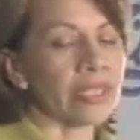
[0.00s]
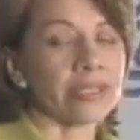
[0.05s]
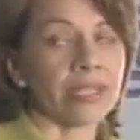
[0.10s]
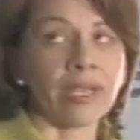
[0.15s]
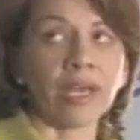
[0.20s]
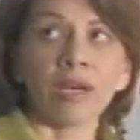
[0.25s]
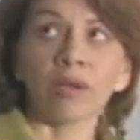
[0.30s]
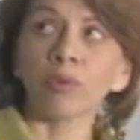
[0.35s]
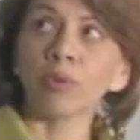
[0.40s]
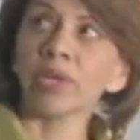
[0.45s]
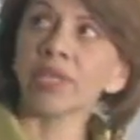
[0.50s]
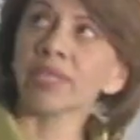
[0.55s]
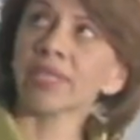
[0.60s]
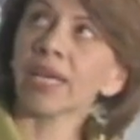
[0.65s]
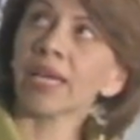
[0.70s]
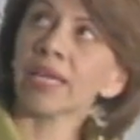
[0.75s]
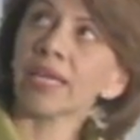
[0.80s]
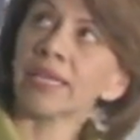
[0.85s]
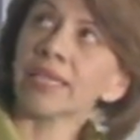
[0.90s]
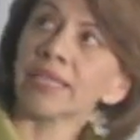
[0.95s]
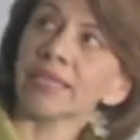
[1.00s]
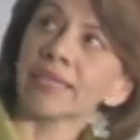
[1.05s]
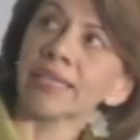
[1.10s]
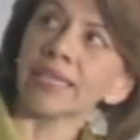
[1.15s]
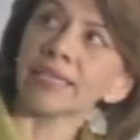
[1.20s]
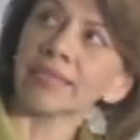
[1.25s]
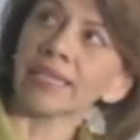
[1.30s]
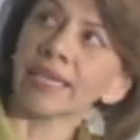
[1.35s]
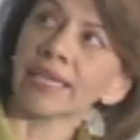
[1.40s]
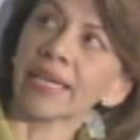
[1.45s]
se dan cuenta
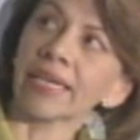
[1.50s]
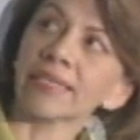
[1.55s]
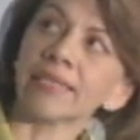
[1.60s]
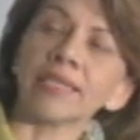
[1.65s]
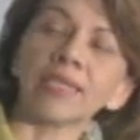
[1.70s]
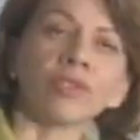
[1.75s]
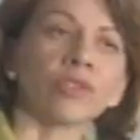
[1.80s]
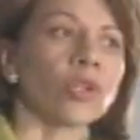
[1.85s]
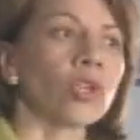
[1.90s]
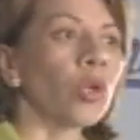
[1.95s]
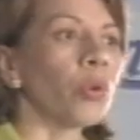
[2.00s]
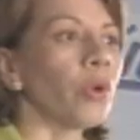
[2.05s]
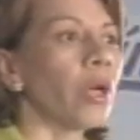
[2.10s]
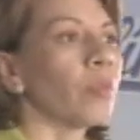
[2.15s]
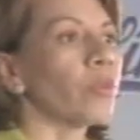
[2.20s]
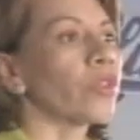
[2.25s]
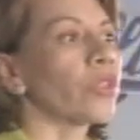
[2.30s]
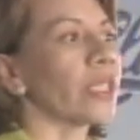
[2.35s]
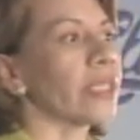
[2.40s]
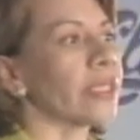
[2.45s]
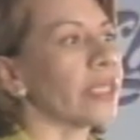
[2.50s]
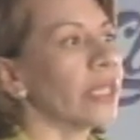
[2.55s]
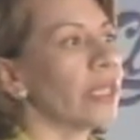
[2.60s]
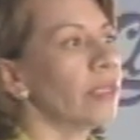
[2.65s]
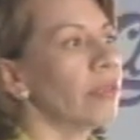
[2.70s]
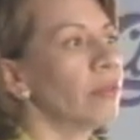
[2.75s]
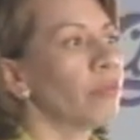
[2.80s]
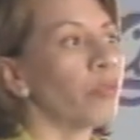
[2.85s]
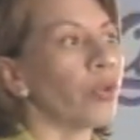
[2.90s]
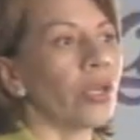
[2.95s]
desde qué sitio lo vamos a
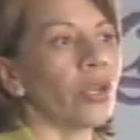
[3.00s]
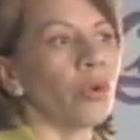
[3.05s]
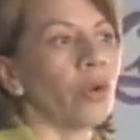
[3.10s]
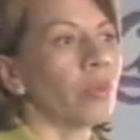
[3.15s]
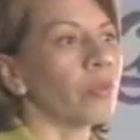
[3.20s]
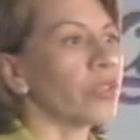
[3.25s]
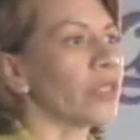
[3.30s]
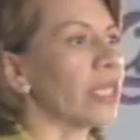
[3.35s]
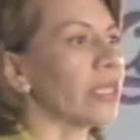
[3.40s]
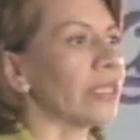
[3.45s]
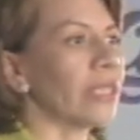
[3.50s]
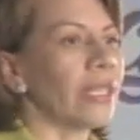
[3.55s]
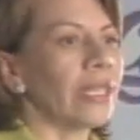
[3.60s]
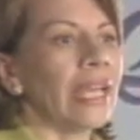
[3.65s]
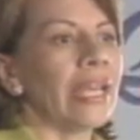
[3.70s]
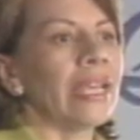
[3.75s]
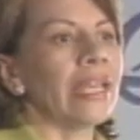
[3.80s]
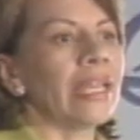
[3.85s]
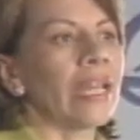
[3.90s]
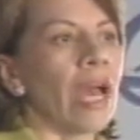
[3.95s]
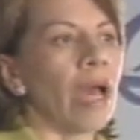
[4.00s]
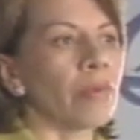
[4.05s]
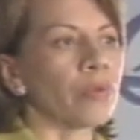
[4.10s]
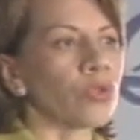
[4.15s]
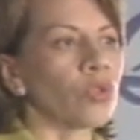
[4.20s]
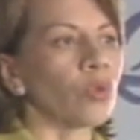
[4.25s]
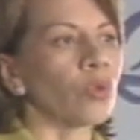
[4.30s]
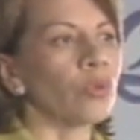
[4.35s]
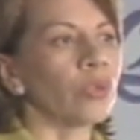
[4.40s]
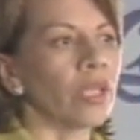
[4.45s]
hacer, pues lo vamos a hacer en
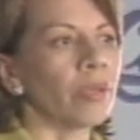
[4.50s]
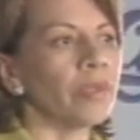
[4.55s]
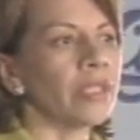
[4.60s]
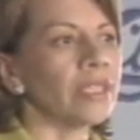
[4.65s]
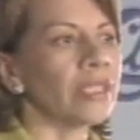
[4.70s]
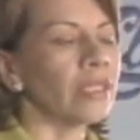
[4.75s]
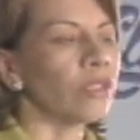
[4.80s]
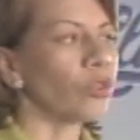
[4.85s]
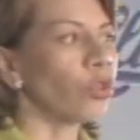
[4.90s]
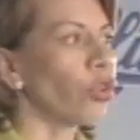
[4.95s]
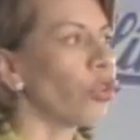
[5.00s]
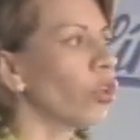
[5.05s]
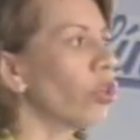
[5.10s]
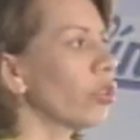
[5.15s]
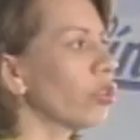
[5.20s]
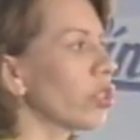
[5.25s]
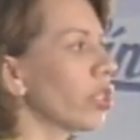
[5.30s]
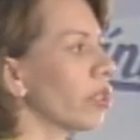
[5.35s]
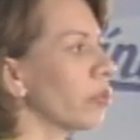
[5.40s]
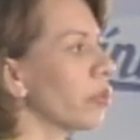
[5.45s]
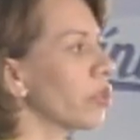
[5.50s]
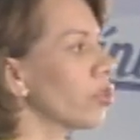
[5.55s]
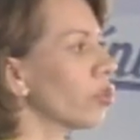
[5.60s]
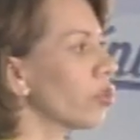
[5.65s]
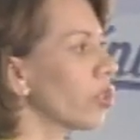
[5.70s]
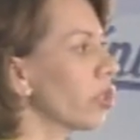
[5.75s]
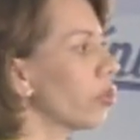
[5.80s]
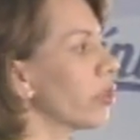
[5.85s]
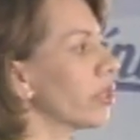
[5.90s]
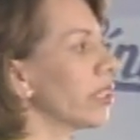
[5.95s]
absolutamente todos los
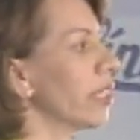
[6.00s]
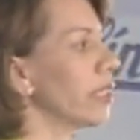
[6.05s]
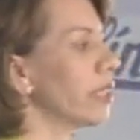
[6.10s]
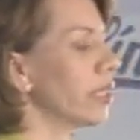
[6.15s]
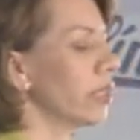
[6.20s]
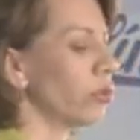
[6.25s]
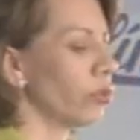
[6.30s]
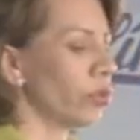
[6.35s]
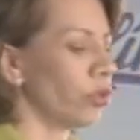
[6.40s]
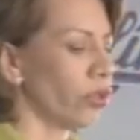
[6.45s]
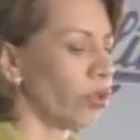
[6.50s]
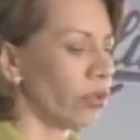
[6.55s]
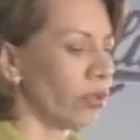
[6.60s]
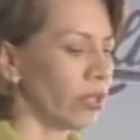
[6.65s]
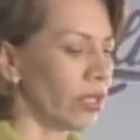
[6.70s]
servicios de nuestra institución.